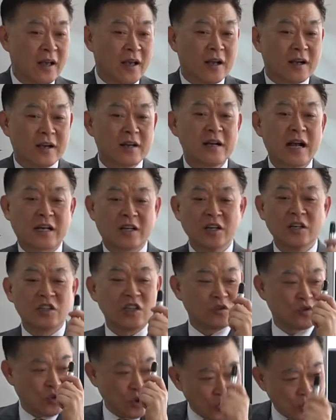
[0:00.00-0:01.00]
그러나 그것이
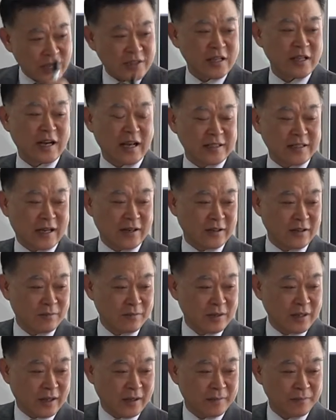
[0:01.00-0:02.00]
죄 자체는 아니라는
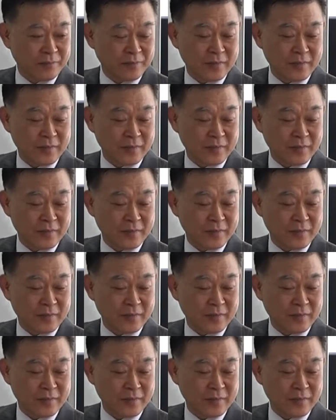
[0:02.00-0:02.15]
겁니다.